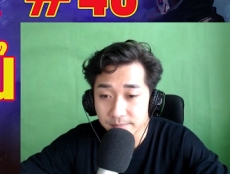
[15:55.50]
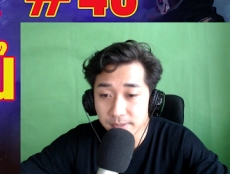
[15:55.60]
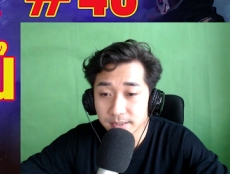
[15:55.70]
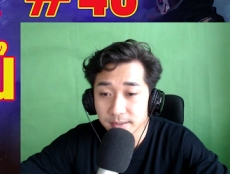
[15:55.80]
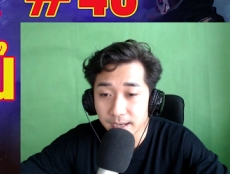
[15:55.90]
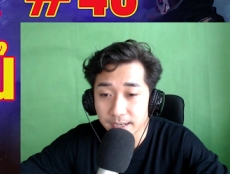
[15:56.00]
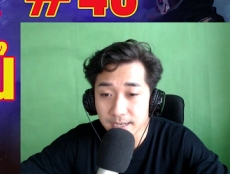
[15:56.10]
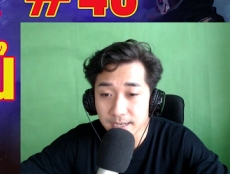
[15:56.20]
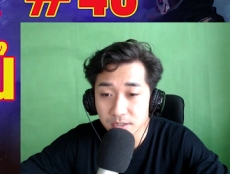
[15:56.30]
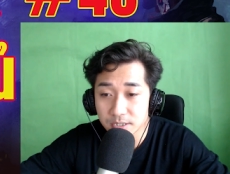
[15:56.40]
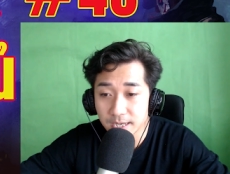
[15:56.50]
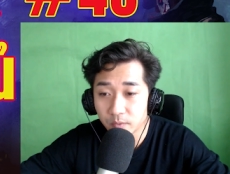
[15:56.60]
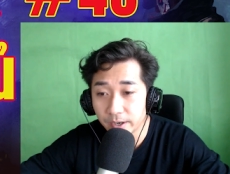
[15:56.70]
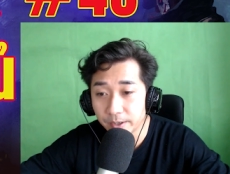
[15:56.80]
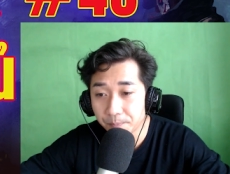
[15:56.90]
Nghe nói vai phụ
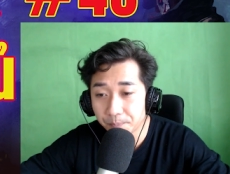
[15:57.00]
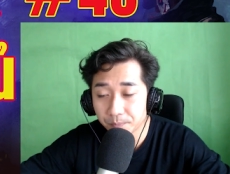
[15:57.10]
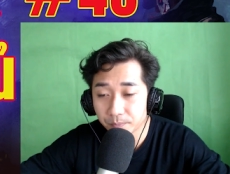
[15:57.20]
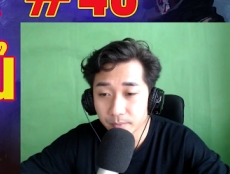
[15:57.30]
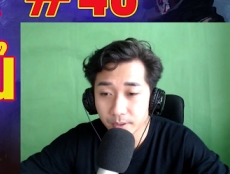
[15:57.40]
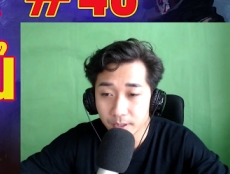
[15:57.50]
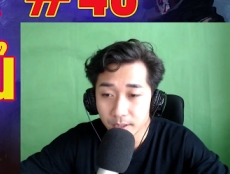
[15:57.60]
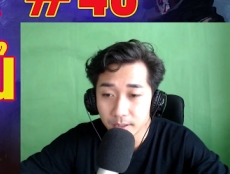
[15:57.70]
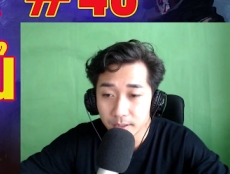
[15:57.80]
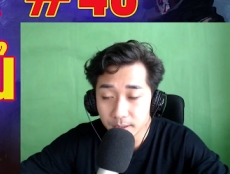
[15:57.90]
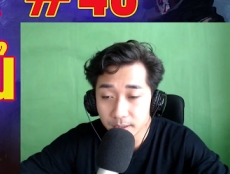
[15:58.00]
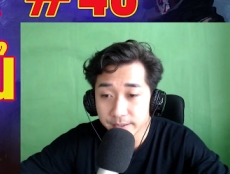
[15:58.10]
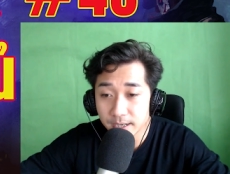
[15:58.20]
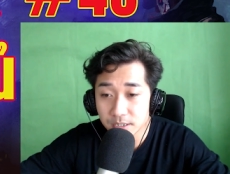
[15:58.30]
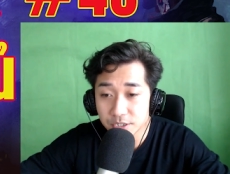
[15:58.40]
được hâm mộ nhất trong Bá Tước trở
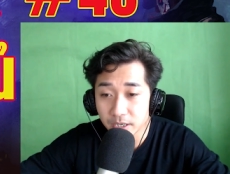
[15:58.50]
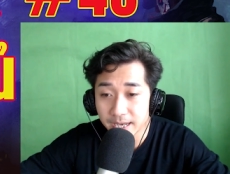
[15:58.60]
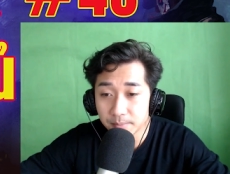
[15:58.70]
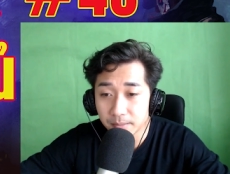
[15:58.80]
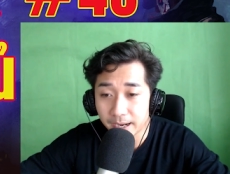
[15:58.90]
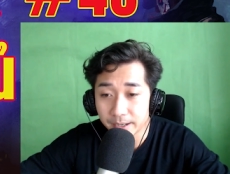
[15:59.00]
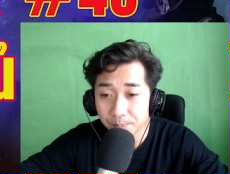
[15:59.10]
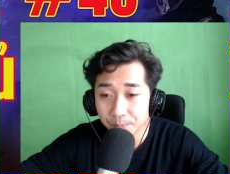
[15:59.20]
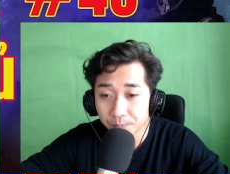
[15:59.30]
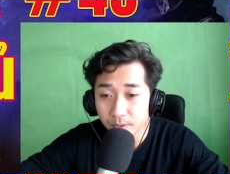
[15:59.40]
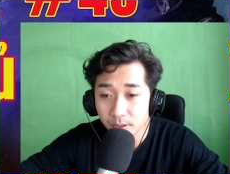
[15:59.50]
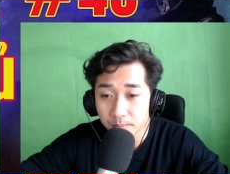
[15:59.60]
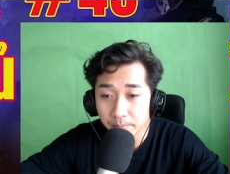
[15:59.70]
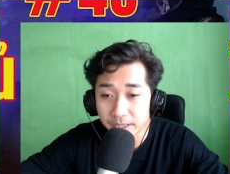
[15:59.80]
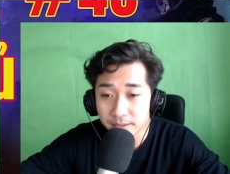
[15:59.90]
về là một vị kỵ sĩ
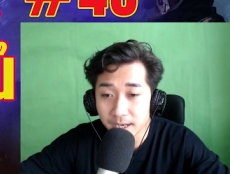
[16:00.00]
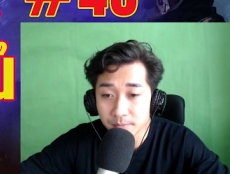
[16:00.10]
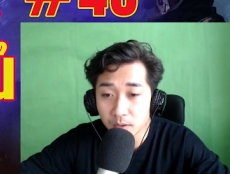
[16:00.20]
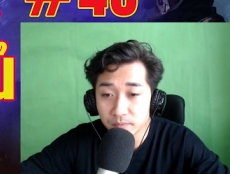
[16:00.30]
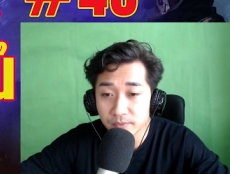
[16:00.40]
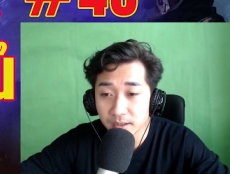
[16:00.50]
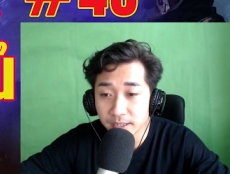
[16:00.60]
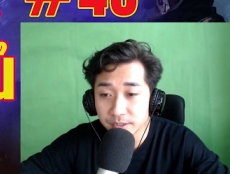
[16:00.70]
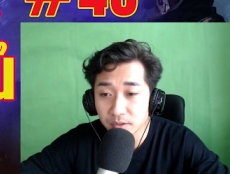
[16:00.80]
cơ khí thiên tài đấy.